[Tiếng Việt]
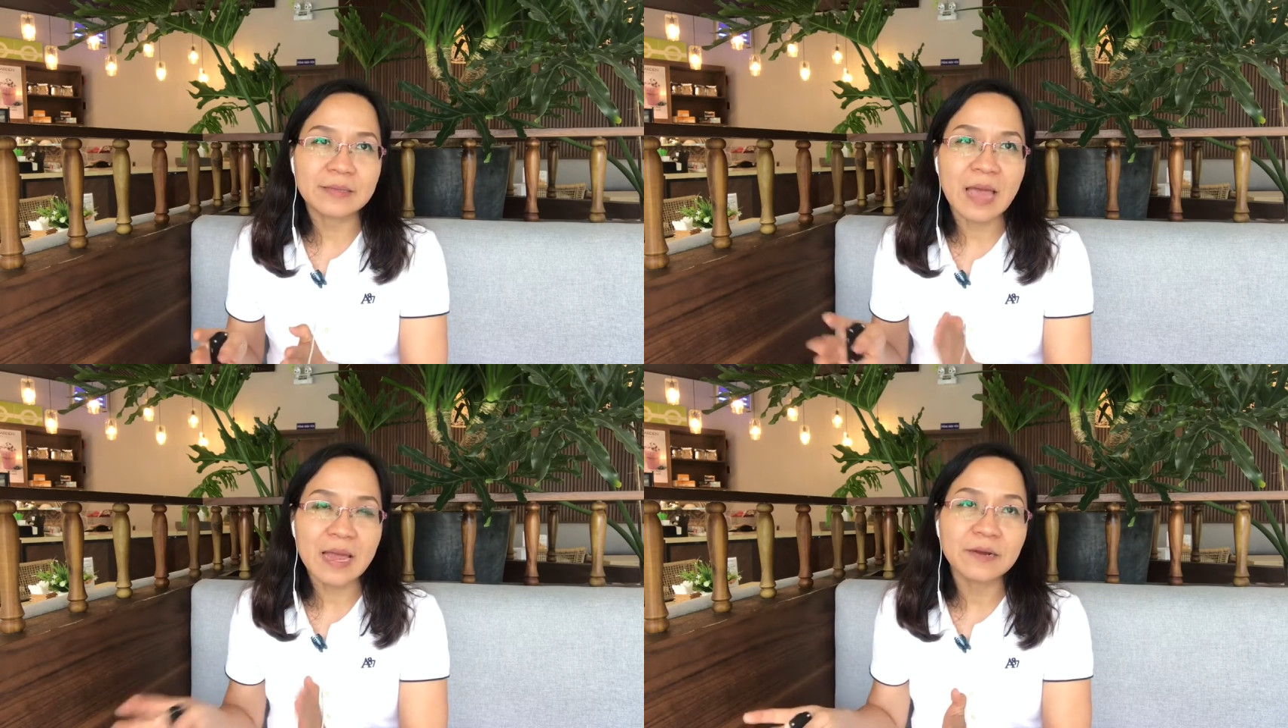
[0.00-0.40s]

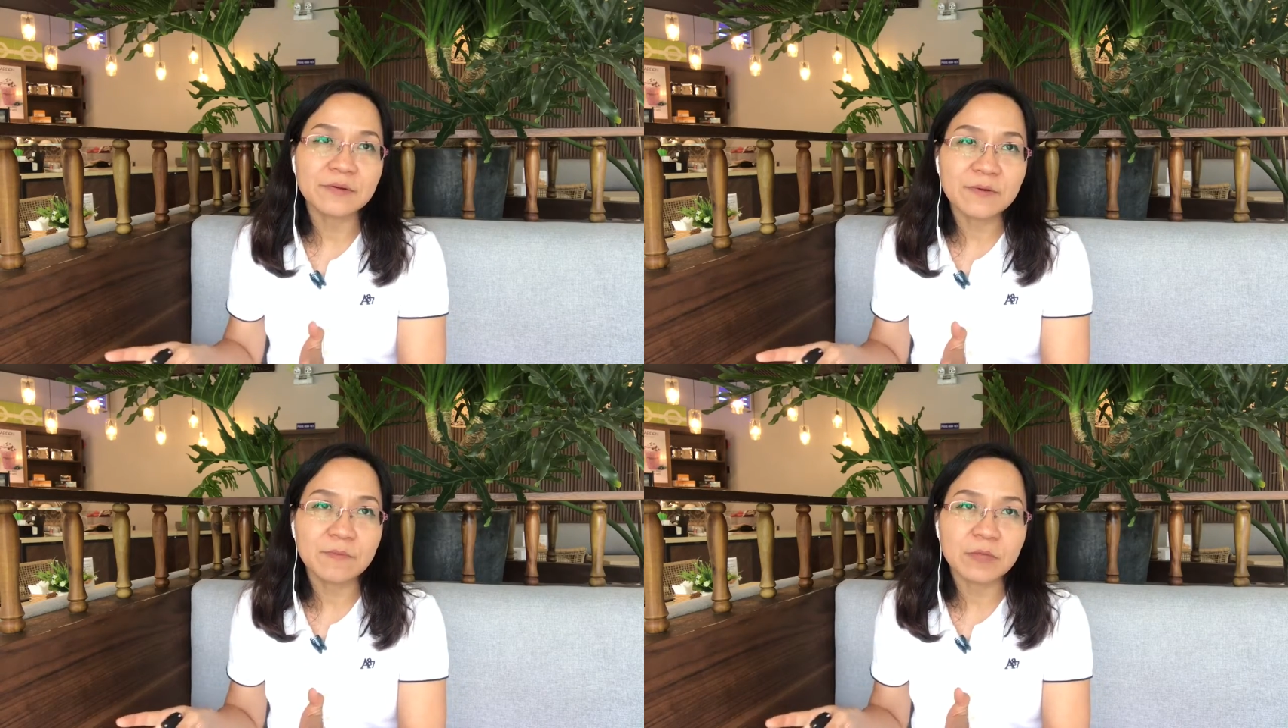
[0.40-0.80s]
tháng nữa
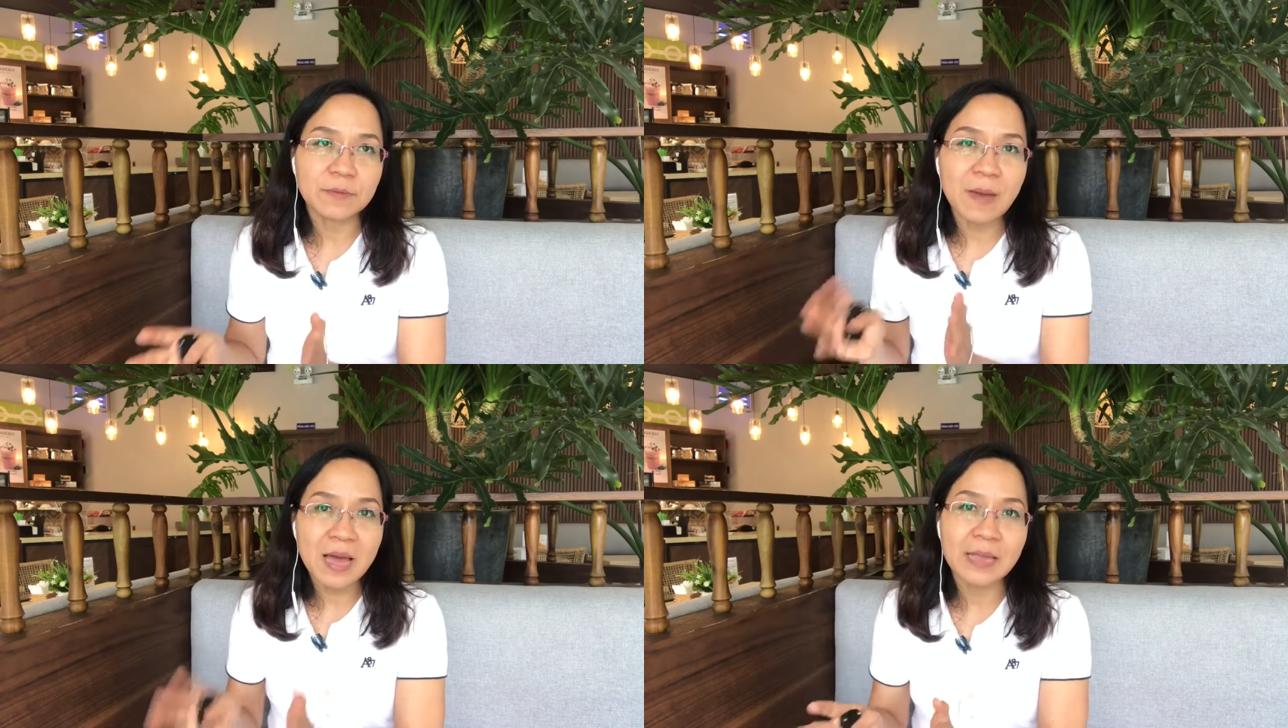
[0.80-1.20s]
phải không thì
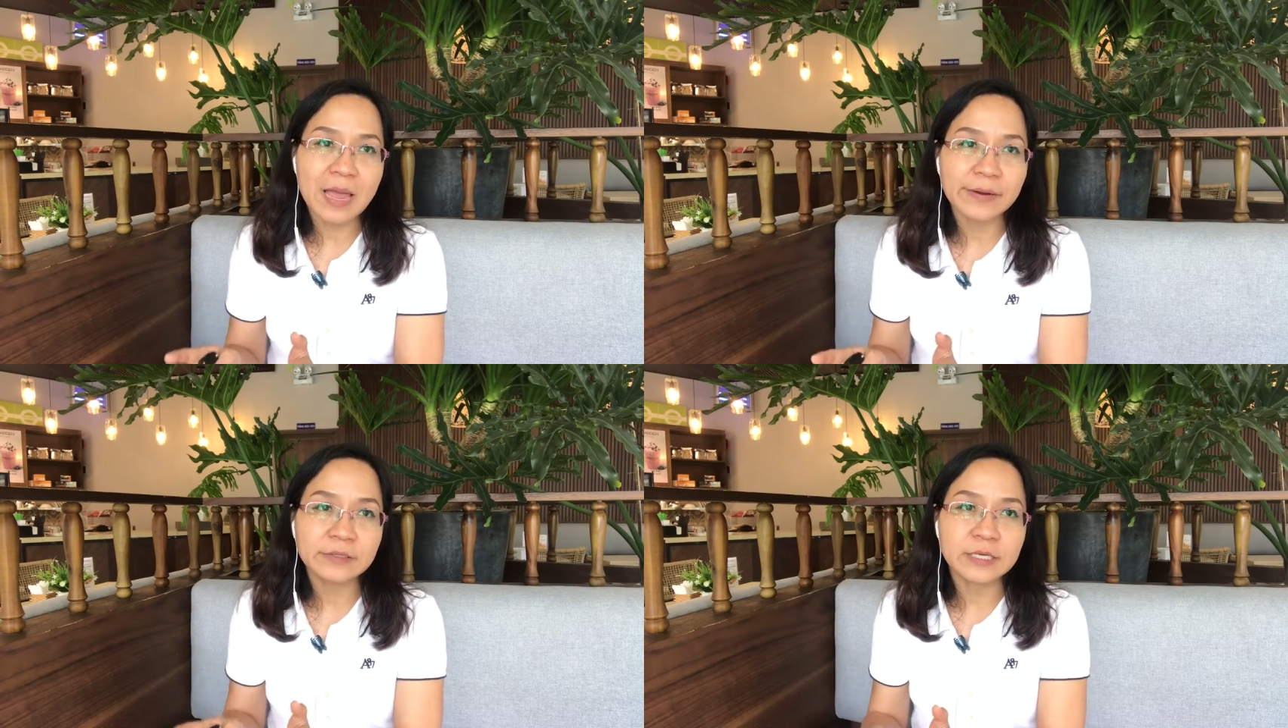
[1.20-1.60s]
3
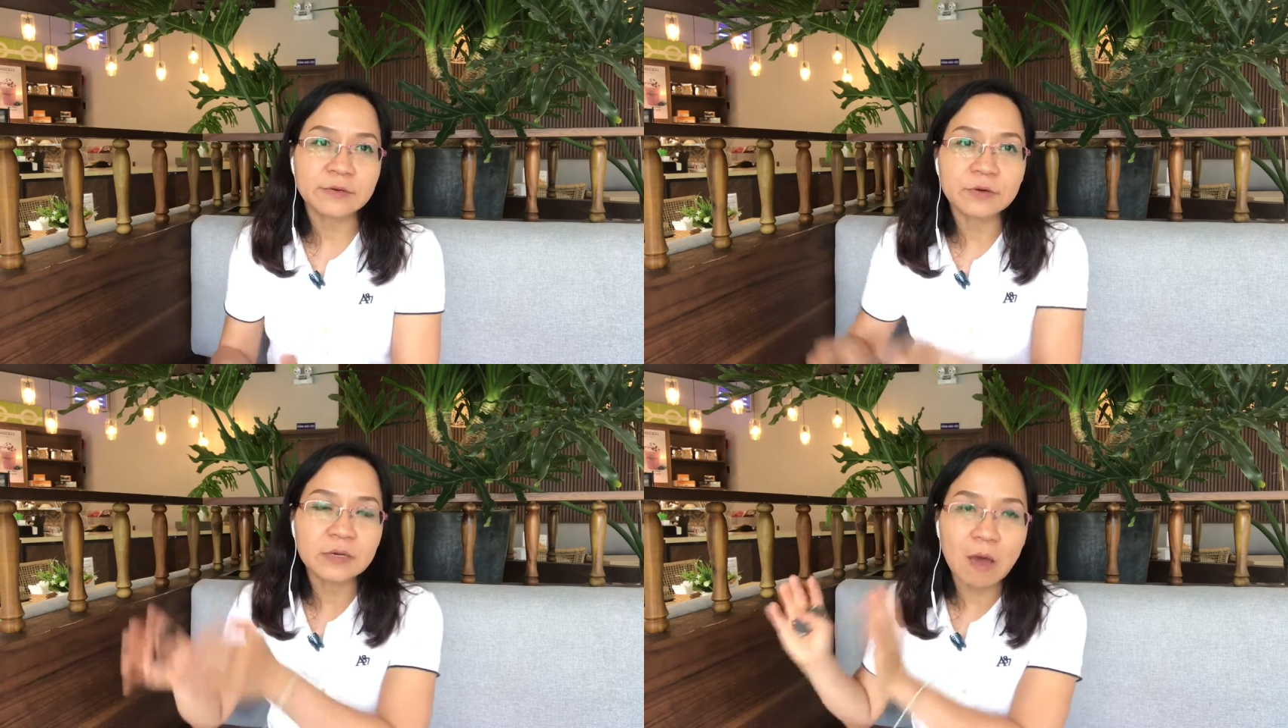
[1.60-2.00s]
tháng đó sẽ
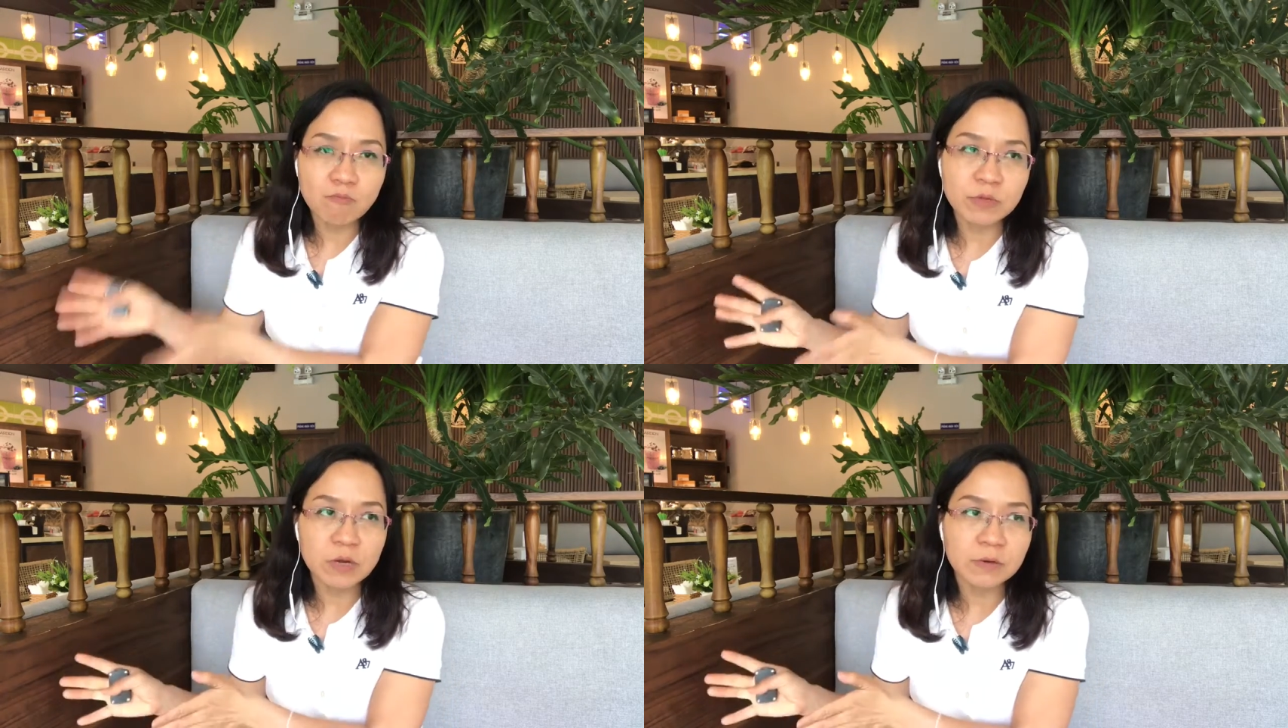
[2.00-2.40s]
được
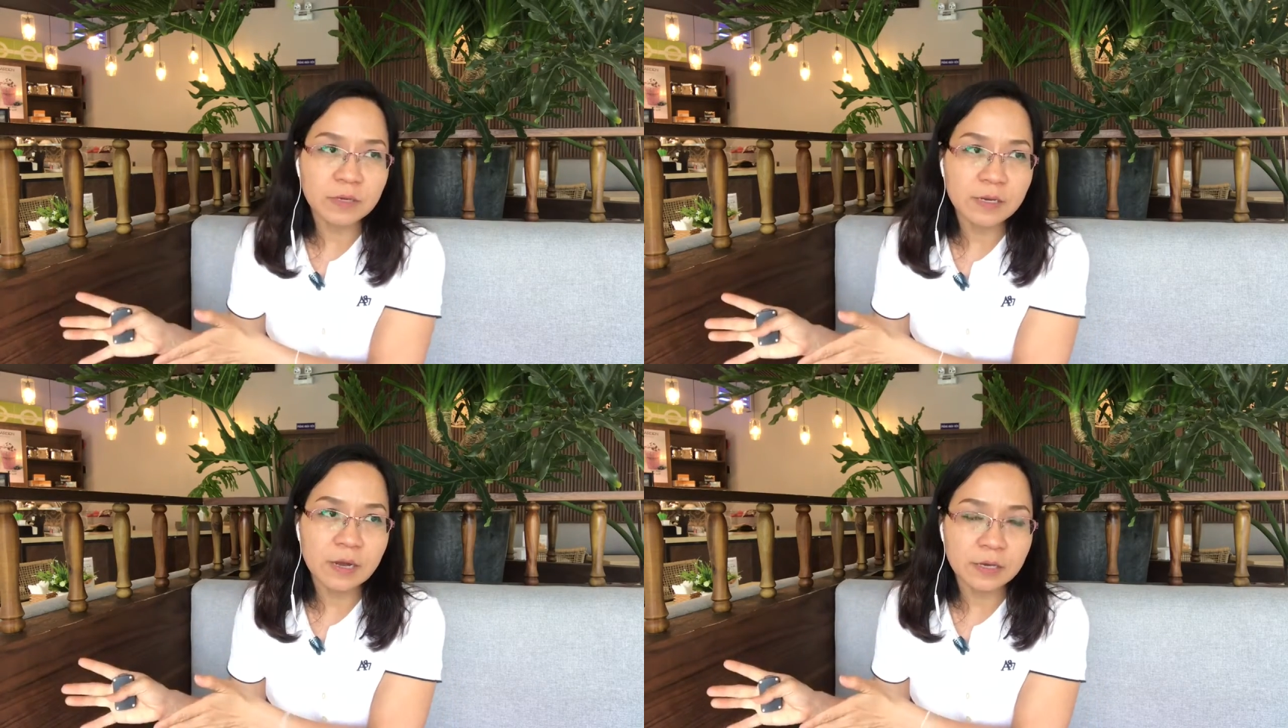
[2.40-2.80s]
cộng cho
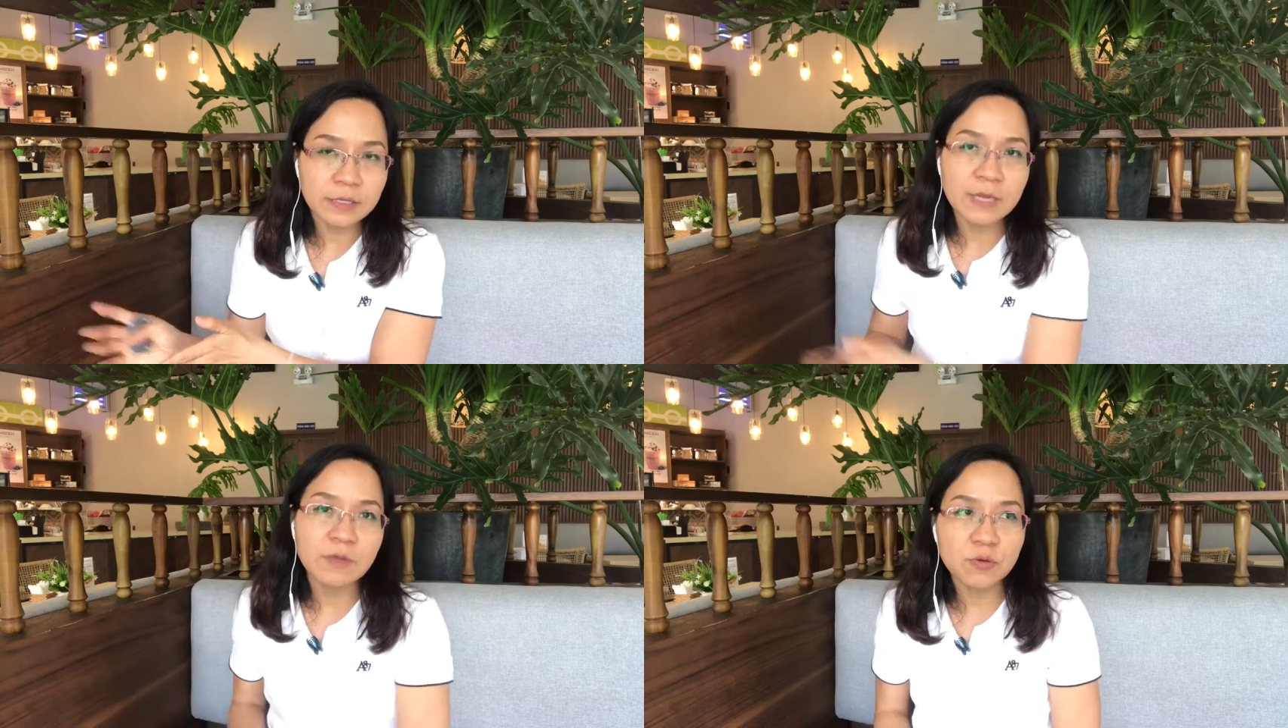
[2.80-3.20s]
cái đợt cái
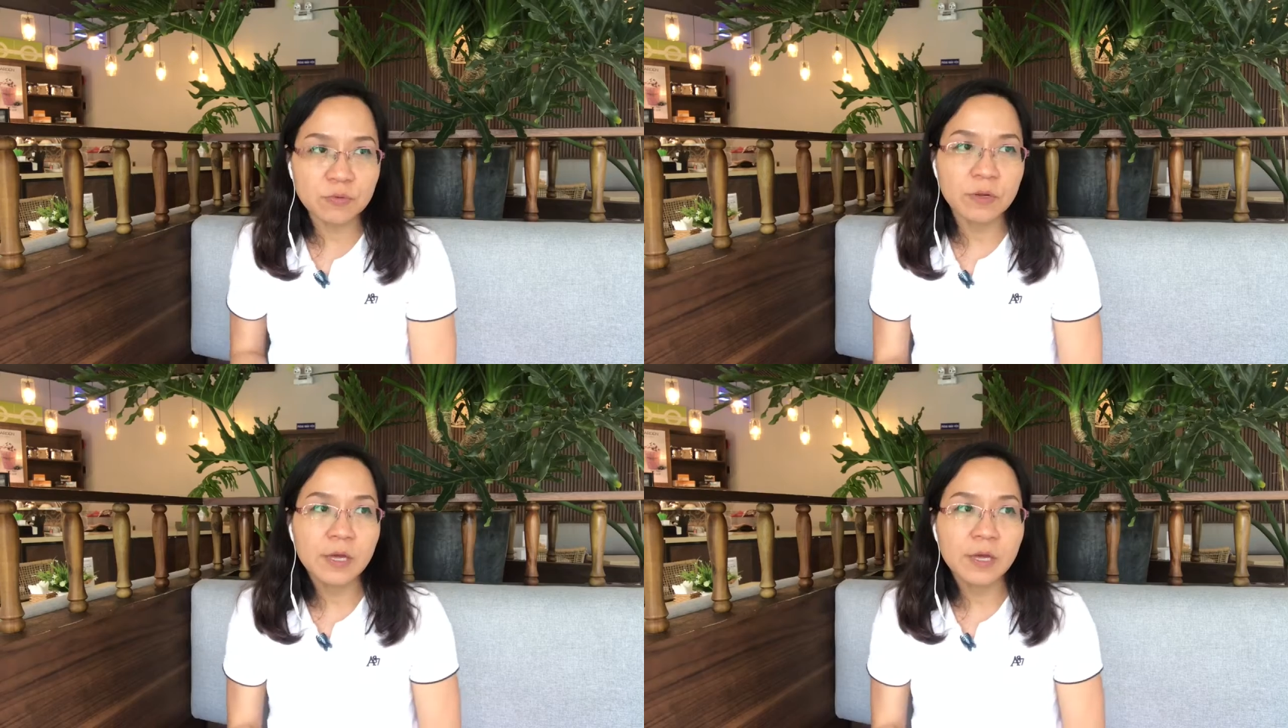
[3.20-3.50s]
tiếp ví dụ